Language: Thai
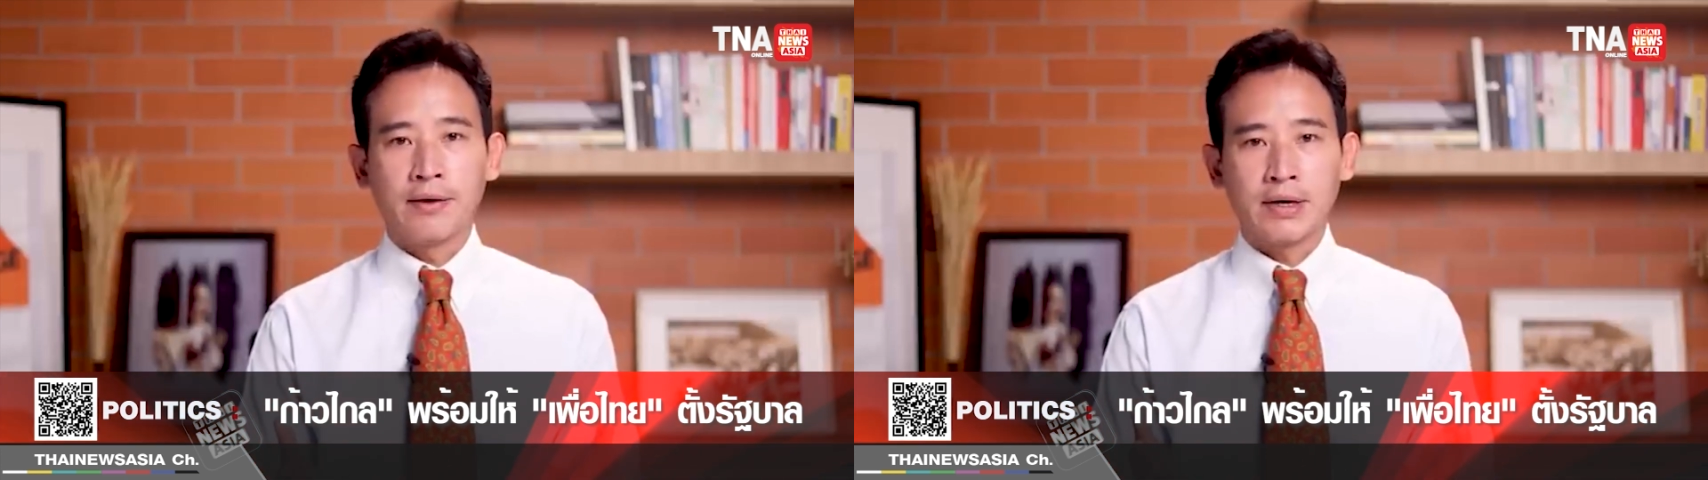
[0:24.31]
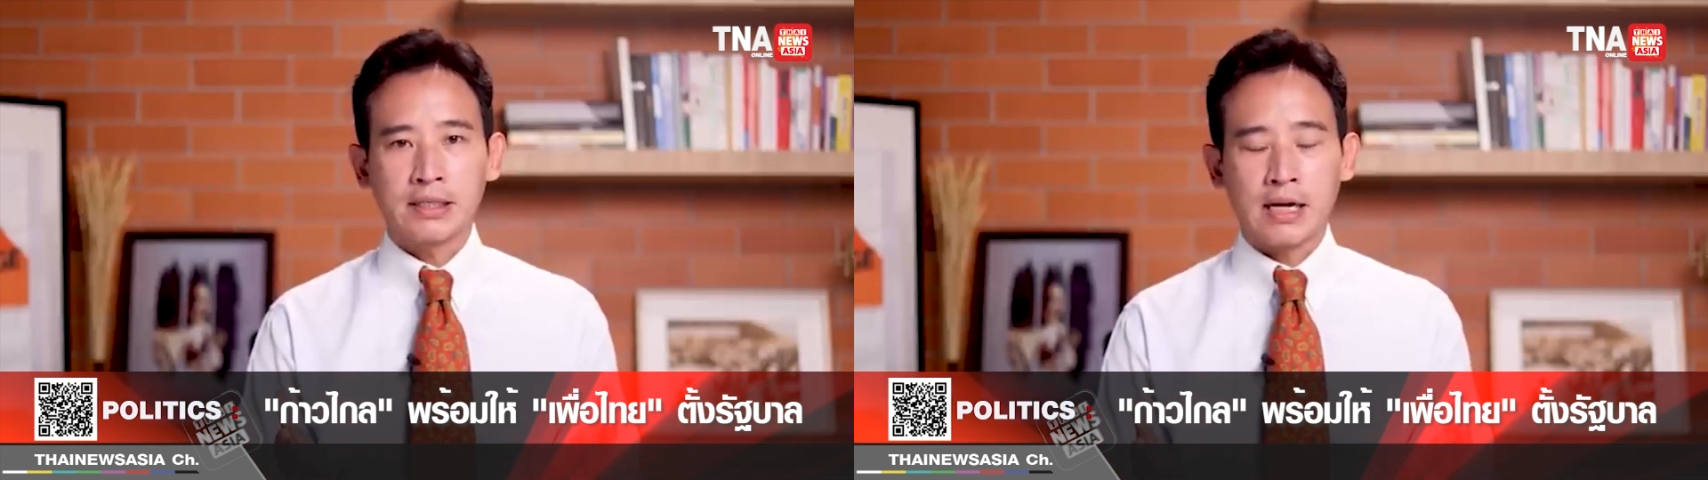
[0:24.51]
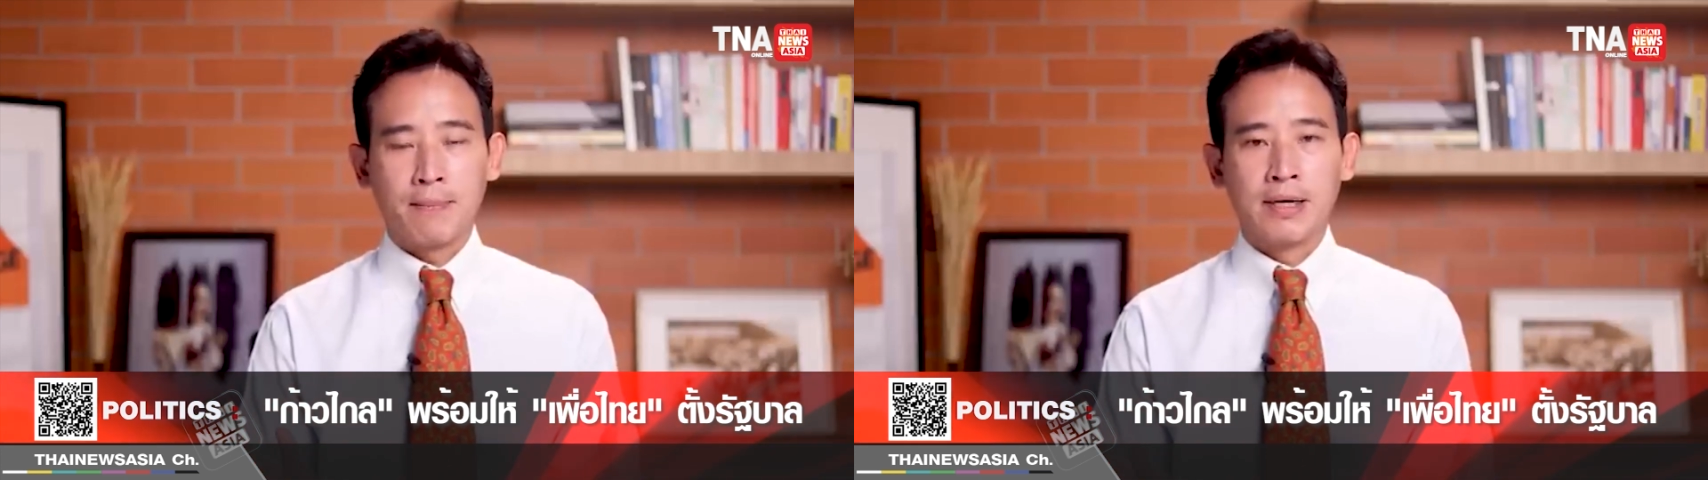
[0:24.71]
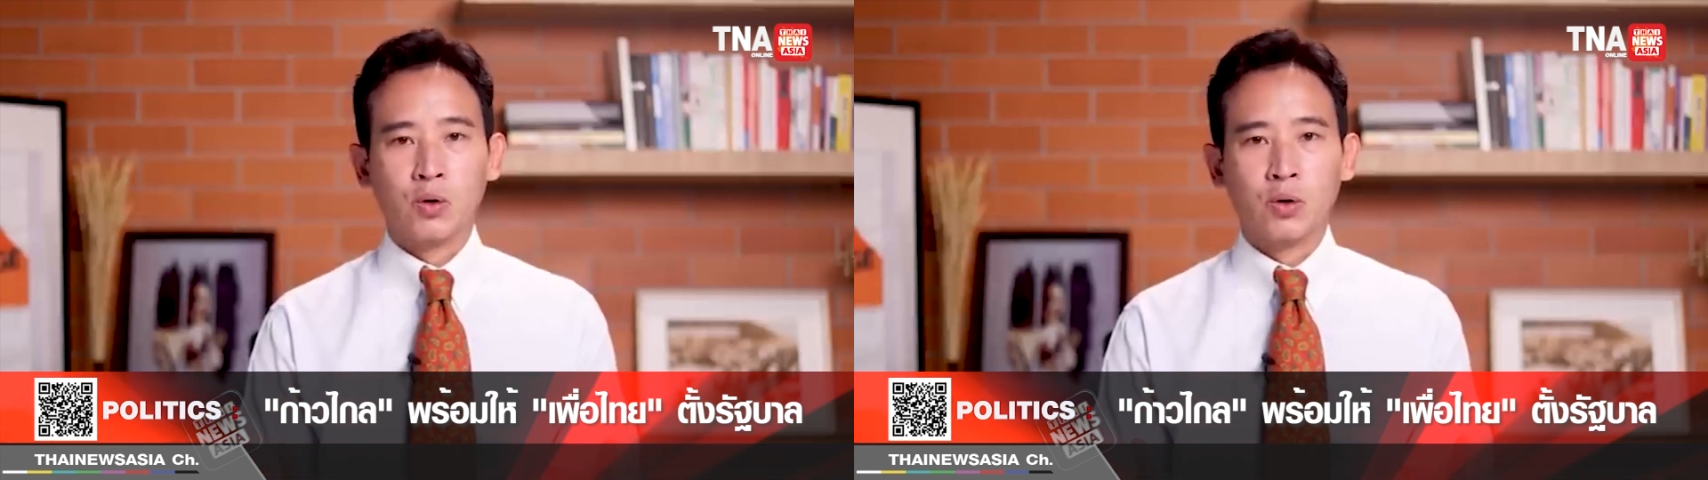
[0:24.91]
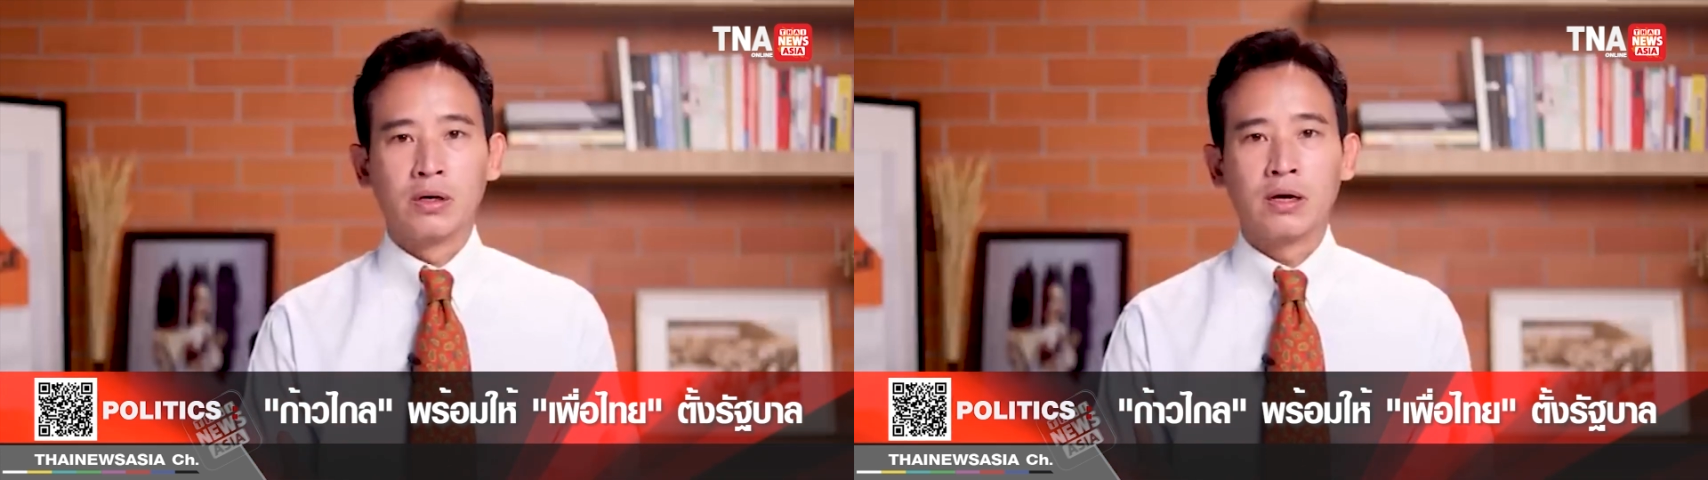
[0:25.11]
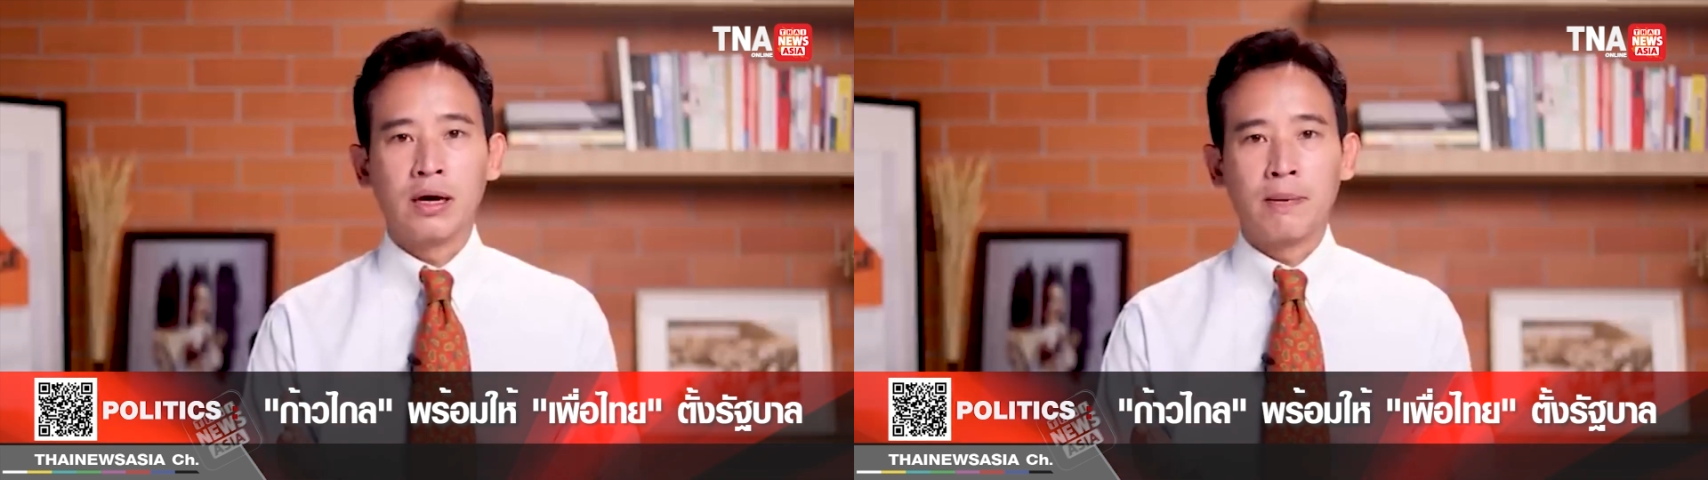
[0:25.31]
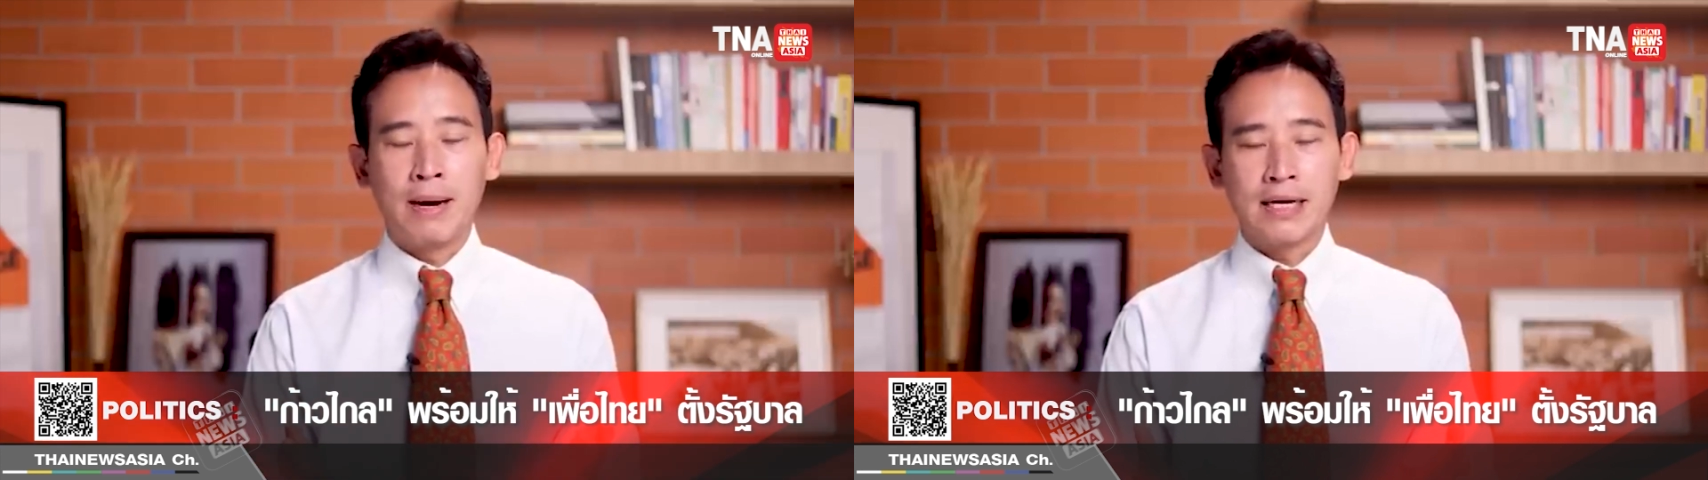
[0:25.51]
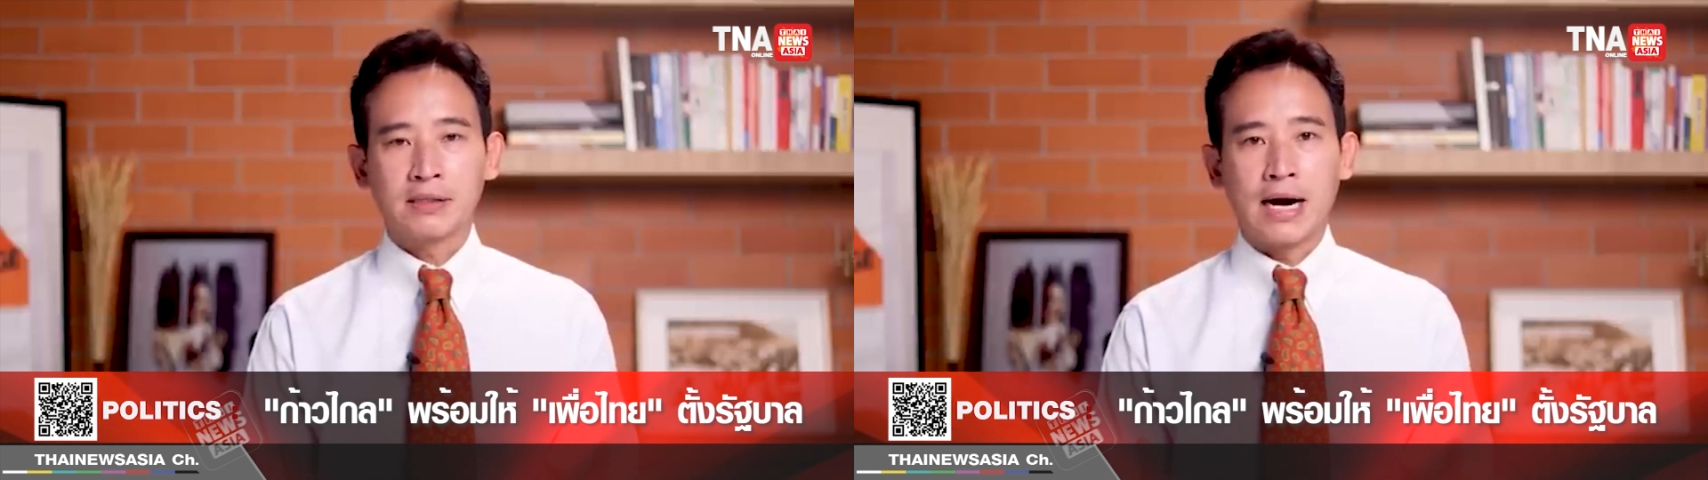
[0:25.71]
รัฐธรรมนูญ
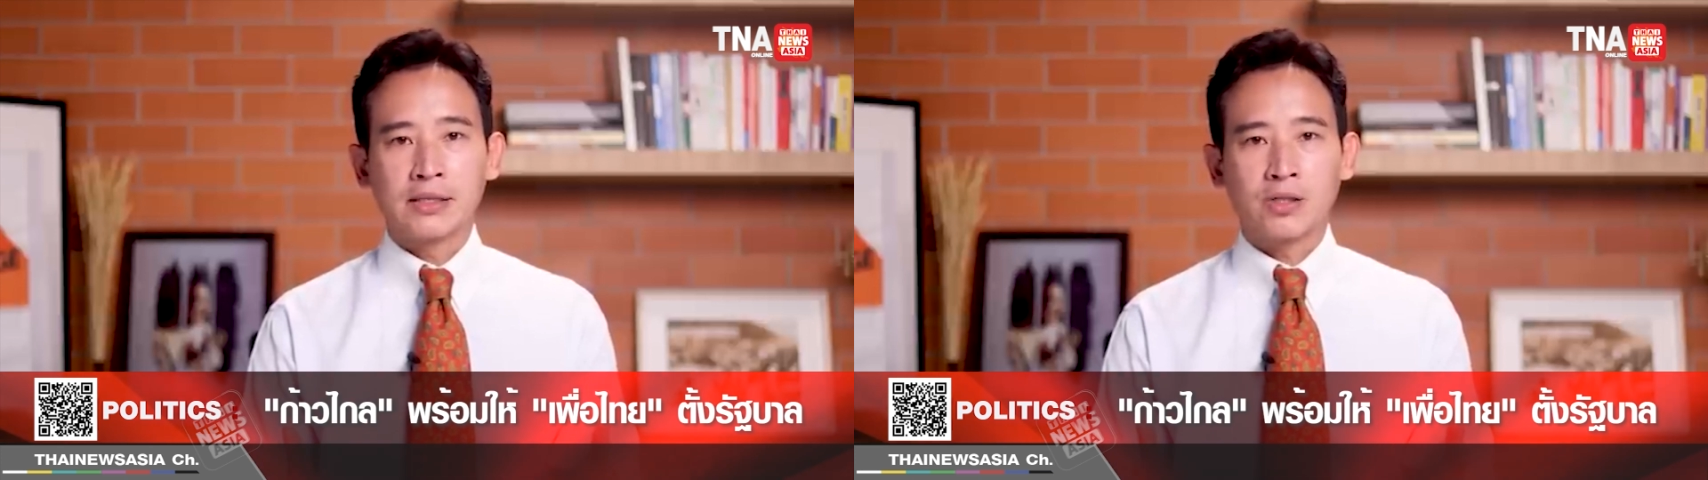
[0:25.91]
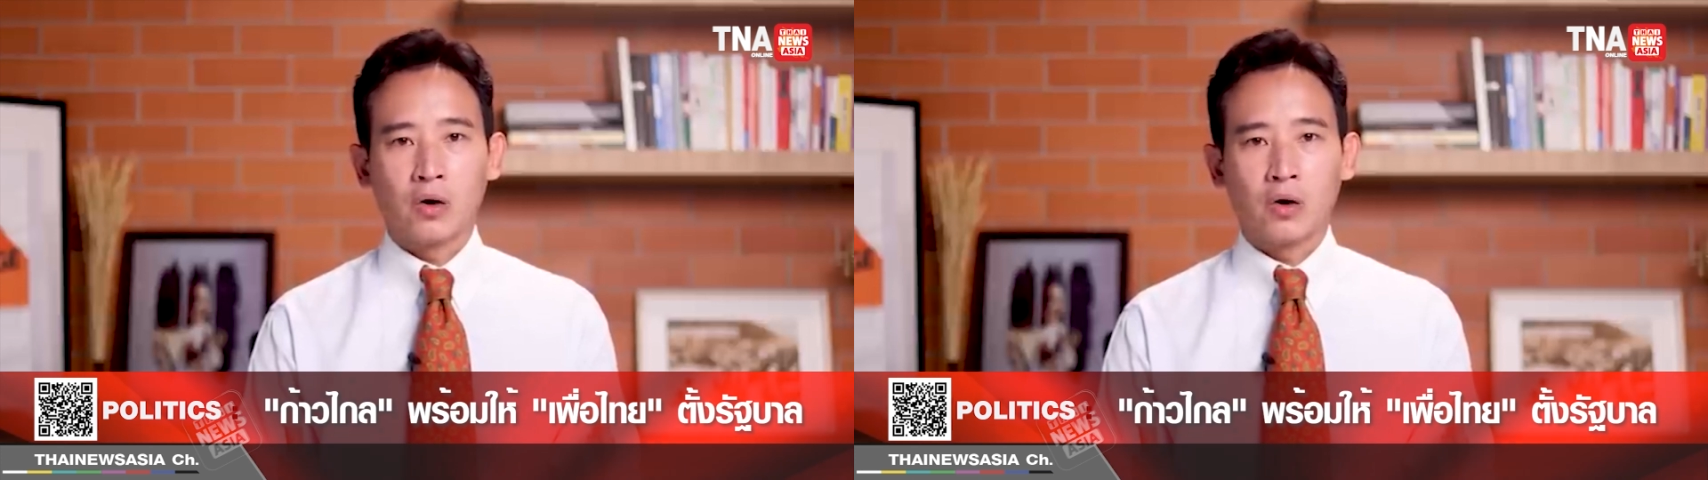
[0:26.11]
มาตรา